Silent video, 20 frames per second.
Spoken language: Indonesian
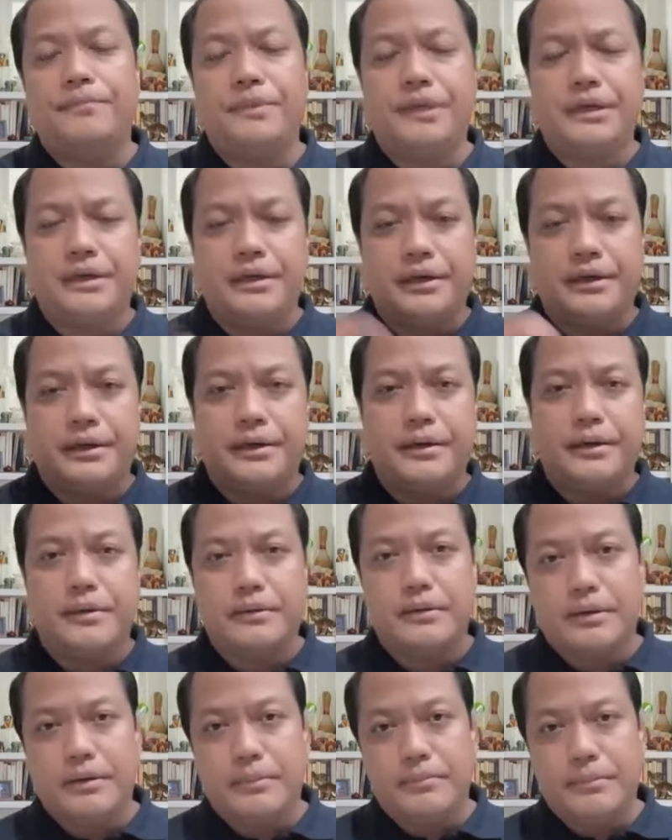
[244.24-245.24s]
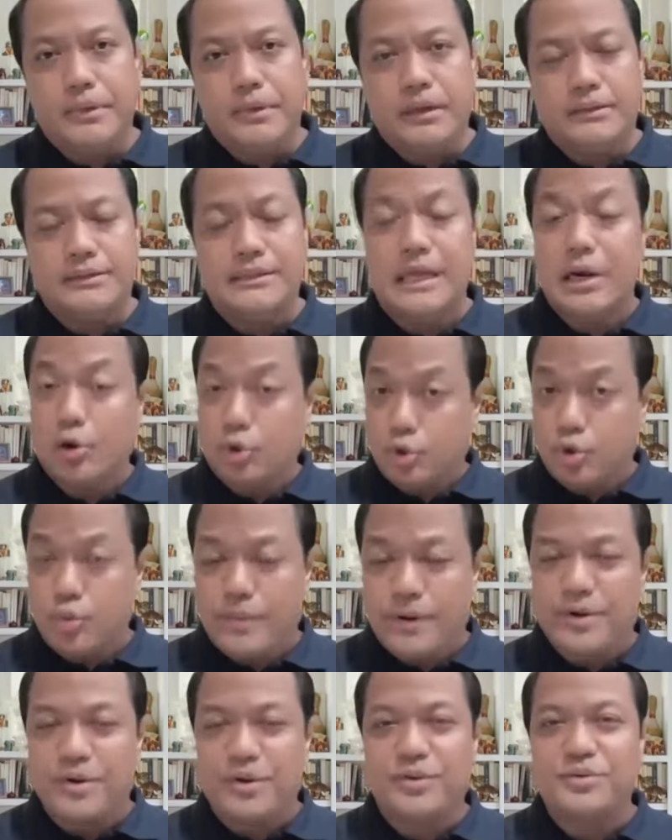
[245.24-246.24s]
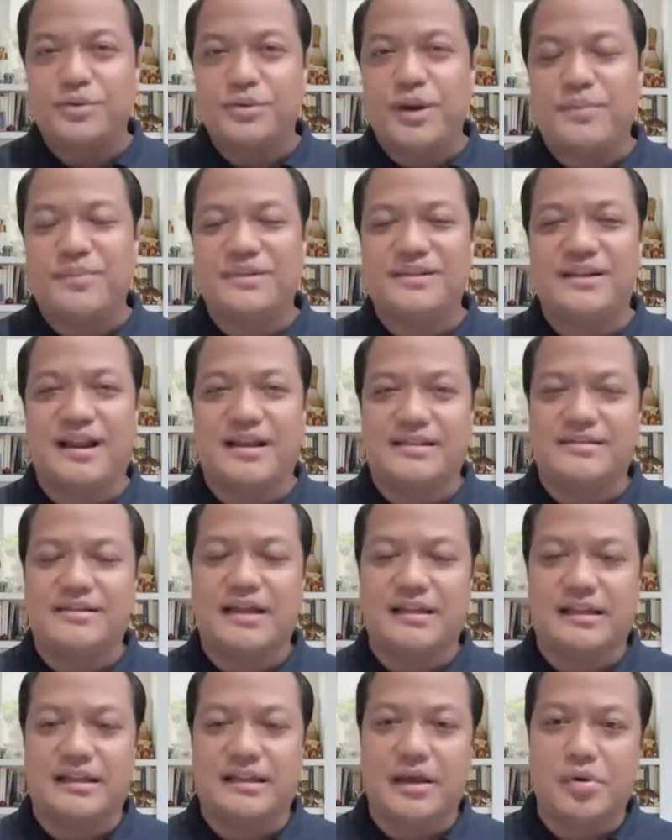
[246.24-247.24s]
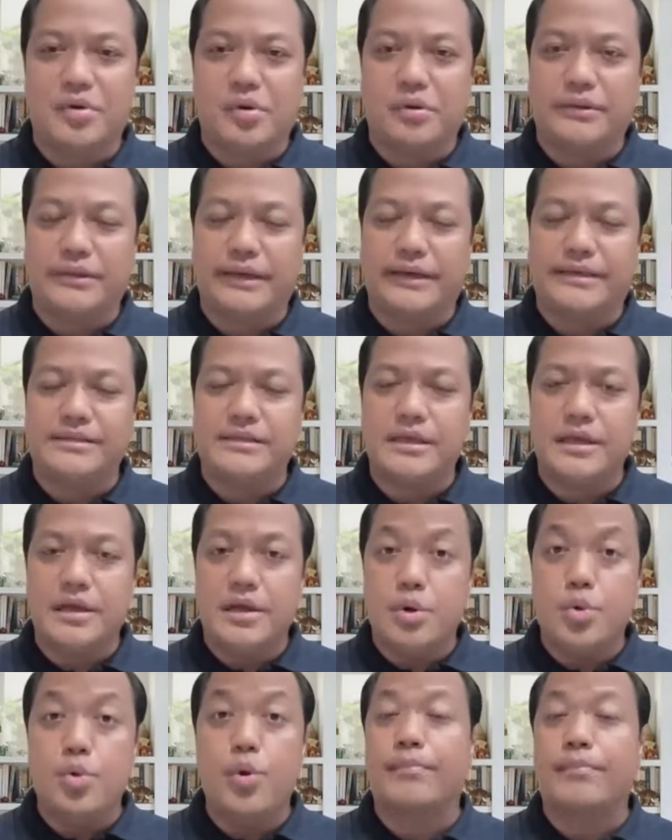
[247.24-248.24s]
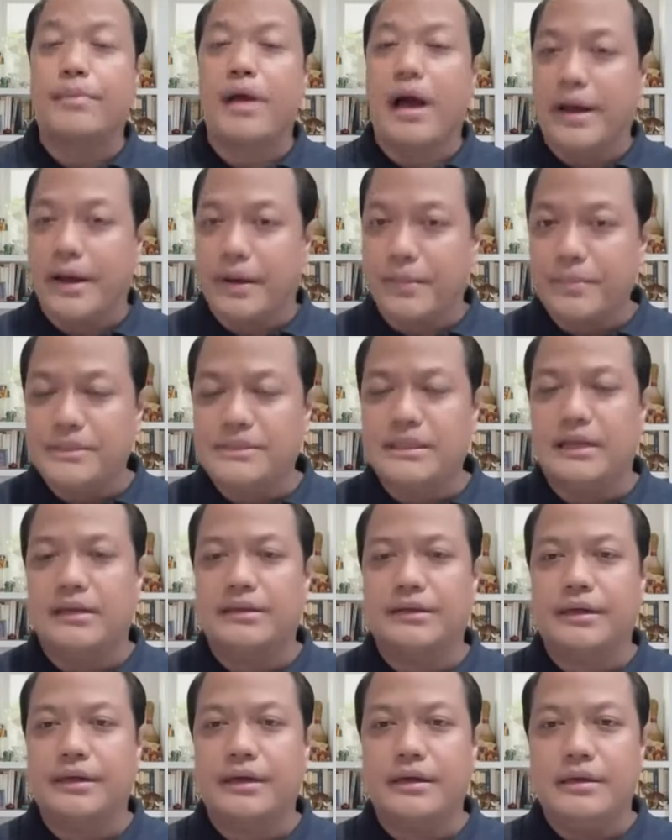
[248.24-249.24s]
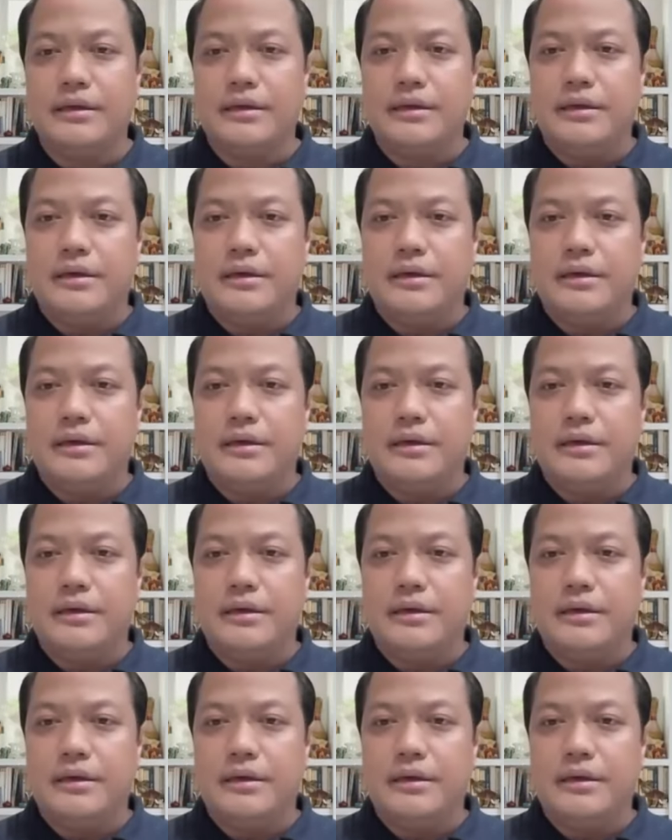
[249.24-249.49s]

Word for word: eh, Eh, calon gubernur sudah menjelaskan tentang konteks UMKM misalnya,